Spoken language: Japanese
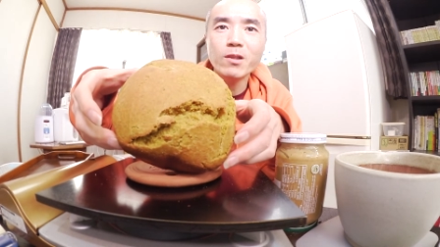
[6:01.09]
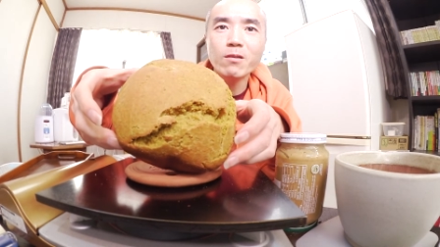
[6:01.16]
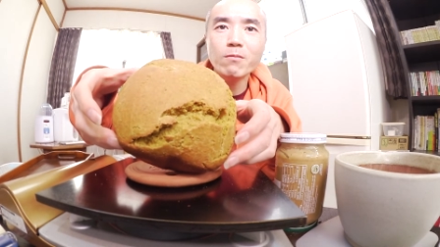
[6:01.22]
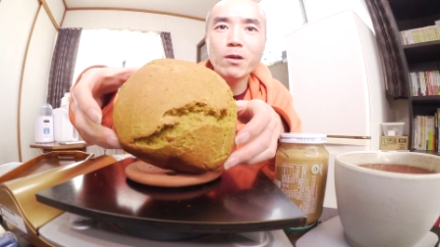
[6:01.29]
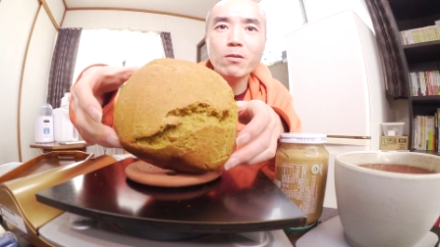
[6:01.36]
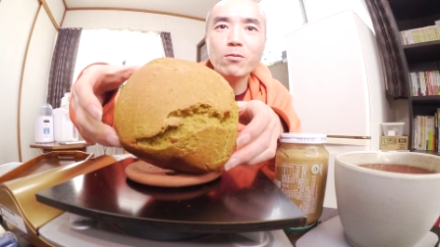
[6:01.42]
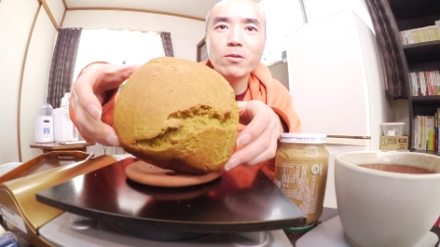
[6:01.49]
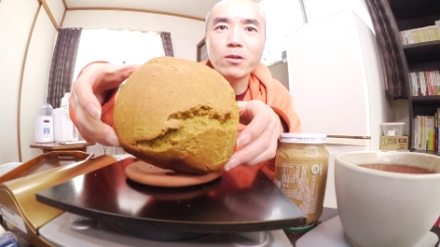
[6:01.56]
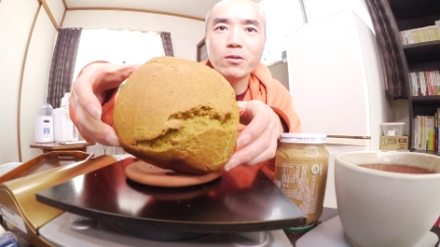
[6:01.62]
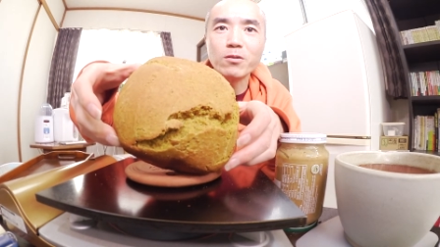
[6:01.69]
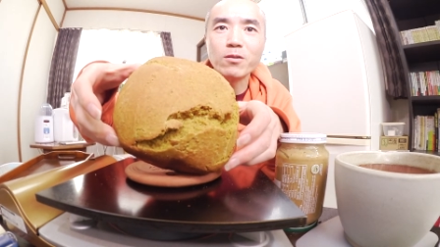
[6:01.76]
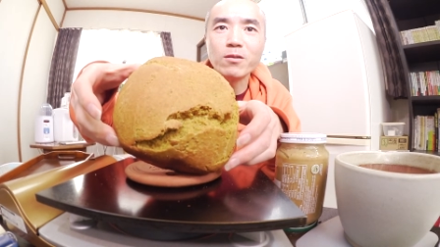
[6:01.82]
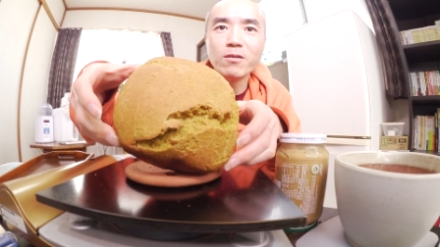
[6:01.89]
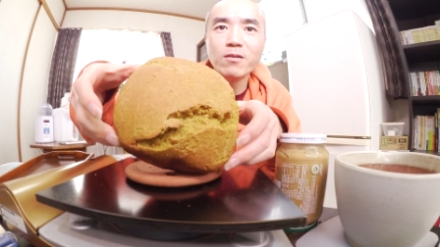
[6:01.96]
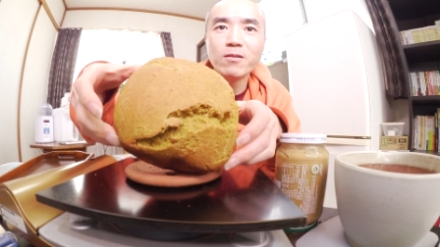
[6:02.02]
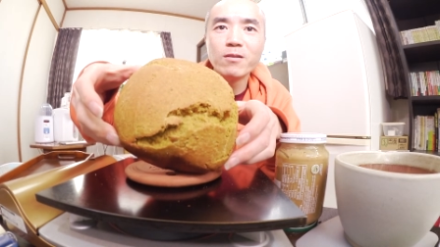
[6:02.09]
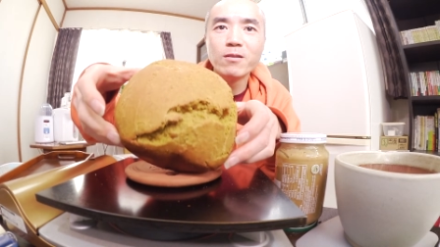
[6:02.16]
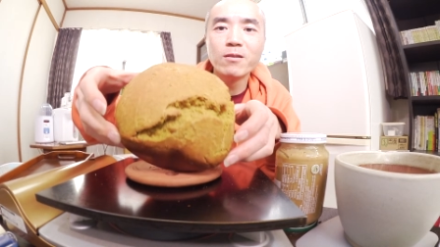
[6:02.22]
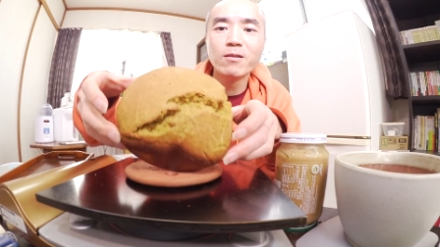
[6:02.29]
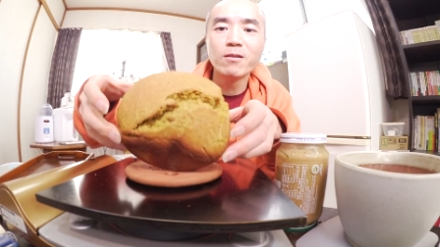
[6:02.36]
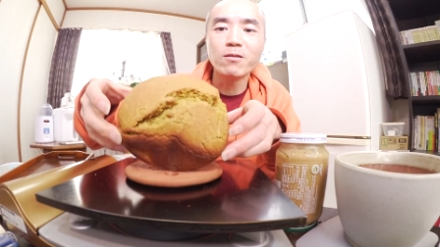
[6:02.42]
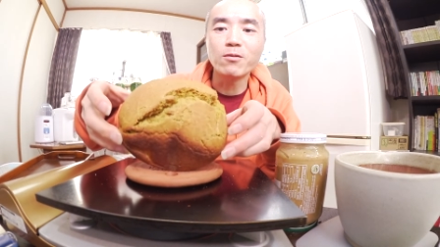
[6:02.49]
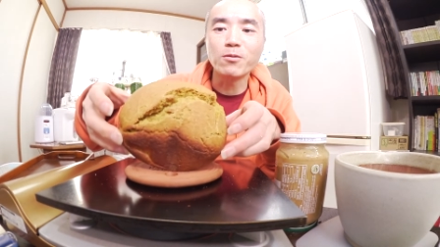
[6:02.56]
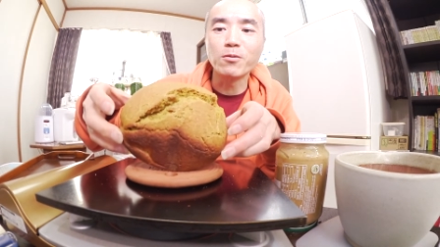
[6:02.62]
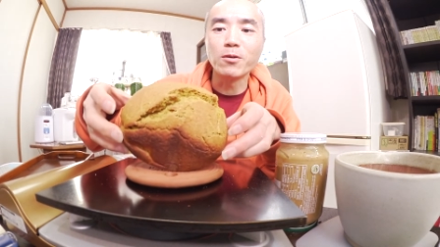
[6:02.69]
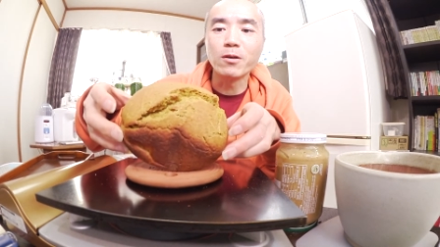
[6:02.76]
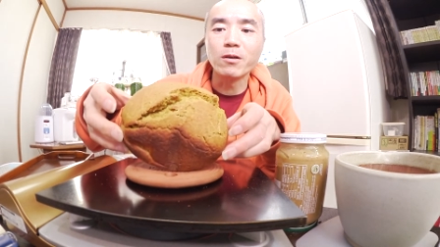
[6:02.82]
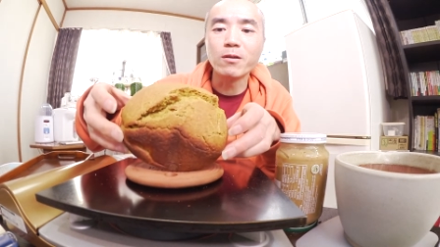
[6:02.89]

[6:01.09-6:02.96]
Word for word: うまそうでしょすごい。